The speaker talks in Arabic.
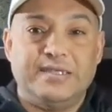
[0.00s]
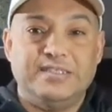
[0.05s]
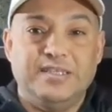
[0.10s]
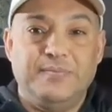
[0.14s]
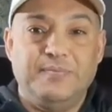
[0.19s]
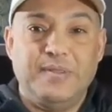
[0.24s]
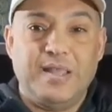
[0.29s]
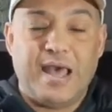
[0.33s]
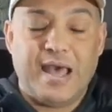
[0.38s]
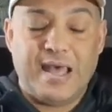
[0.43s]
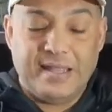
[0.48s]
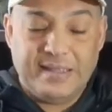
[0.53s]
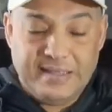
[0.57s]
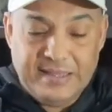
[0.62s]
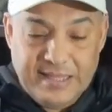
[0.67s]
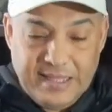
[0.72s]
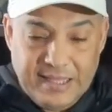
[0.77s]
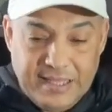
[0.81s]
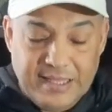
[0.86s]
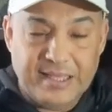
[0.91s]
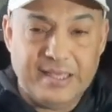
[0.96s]
احنا
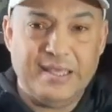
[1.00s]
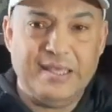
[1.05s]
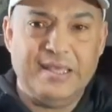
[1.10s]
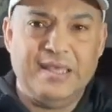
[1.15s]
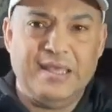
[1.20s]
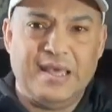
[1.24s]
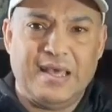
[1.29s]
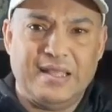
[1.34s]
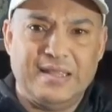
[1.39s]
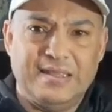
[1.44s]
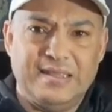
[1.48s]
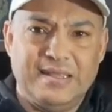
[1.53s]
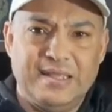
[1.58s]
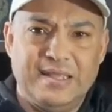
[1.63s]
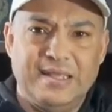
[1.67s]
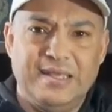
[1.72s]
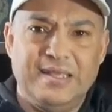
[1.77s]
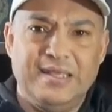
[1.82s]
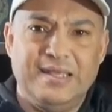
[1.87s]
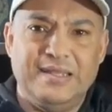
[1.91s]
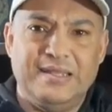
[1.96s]
كسبنا قد ايه
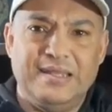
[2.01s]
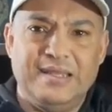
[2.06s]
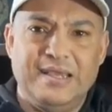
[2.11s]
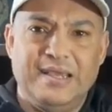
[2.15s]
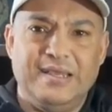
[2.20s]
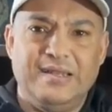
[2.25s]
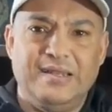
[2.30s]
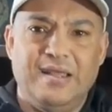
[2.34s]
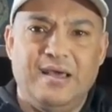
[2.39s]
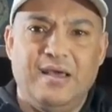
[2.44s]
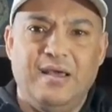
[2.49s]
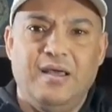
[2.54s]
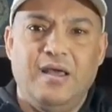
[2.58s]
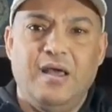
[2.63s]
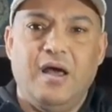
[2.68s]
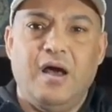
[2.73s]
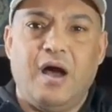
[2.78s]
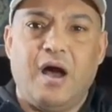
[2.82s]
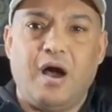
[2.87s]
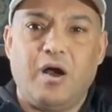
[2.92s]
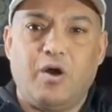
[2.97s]
قد ايه ان
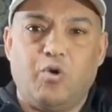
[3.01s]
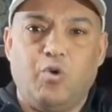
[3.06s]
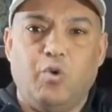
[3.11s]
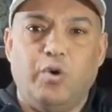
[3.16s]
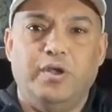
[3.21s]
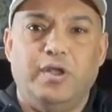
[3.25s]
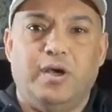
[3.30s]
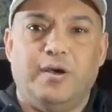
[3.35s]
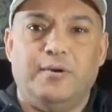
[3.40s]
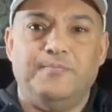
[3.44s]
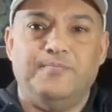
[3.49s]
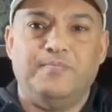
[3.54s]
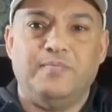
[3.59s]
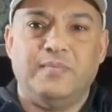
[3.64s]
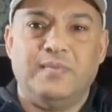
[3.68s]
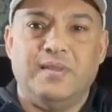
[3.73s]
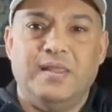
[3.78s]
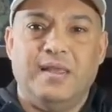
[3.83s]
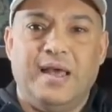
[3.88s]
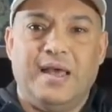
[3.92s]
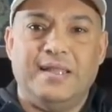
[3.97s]
احنا اقوياء